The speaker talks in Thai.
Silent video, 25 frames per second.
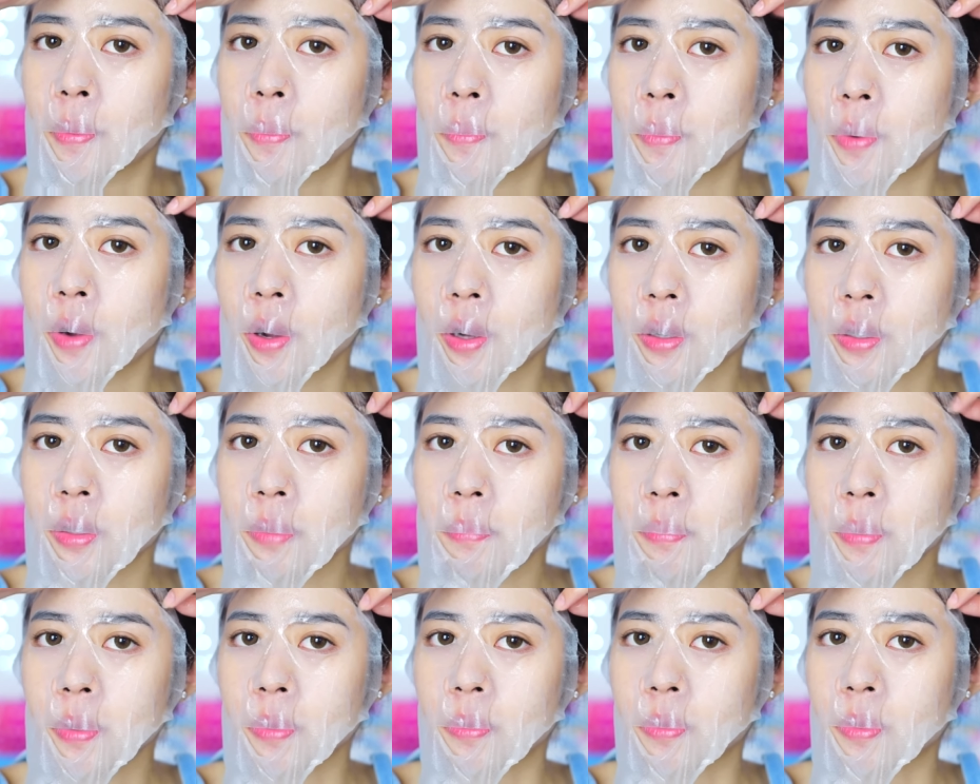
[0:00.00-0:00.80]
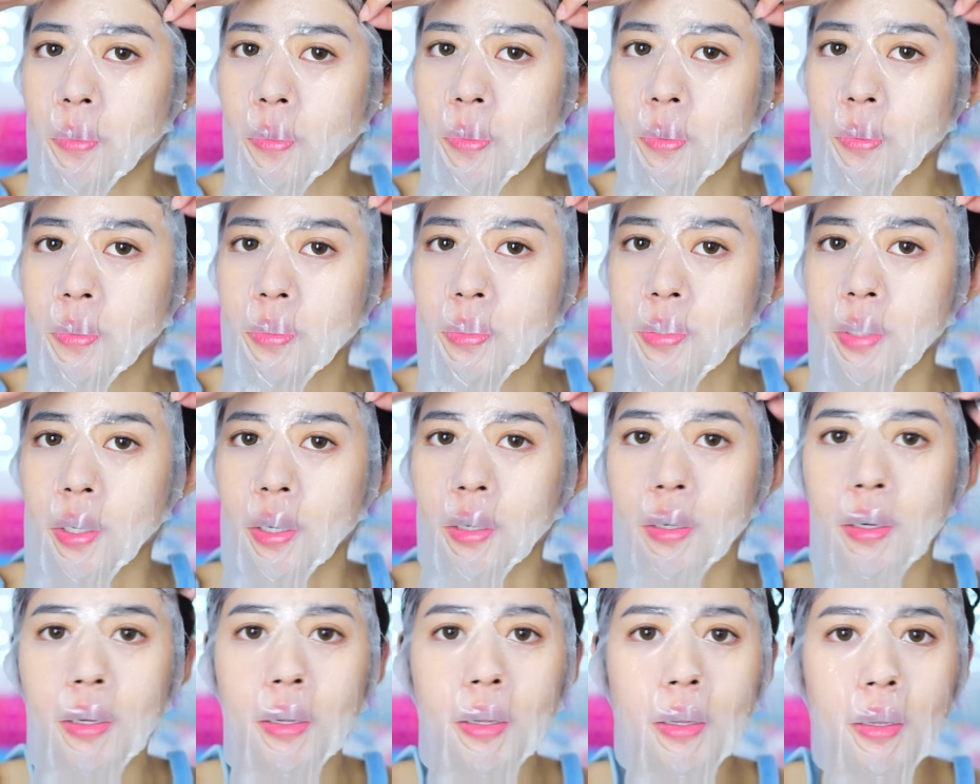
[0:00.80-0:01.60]
วางที่ผิวแล้วก็จั
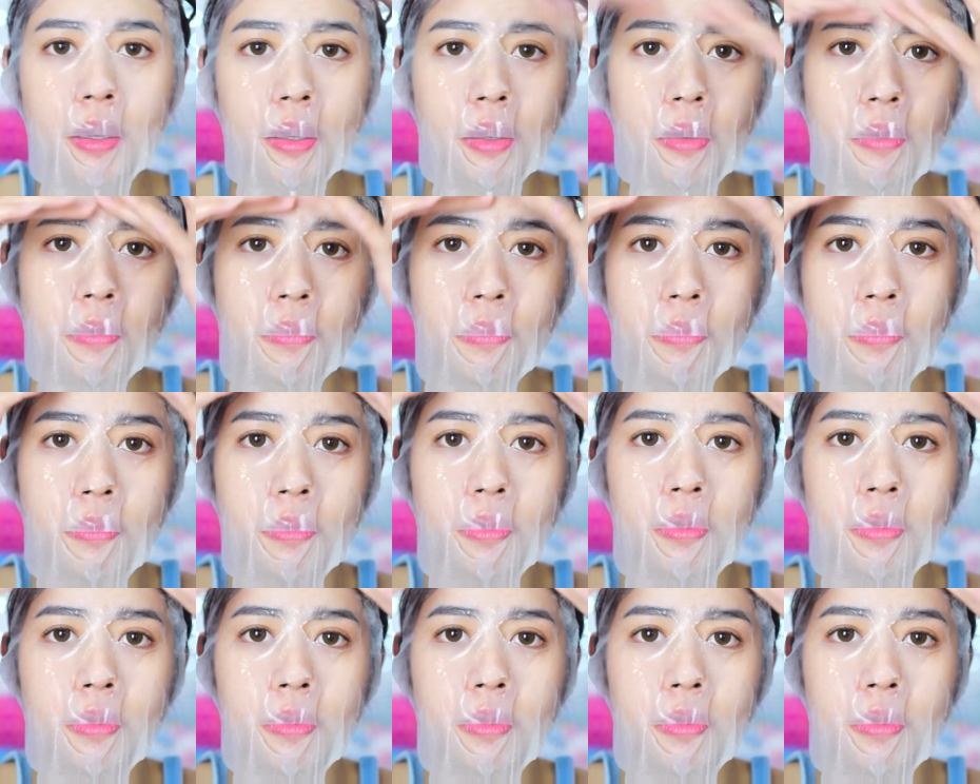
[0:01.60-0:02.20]
ดให้อยู่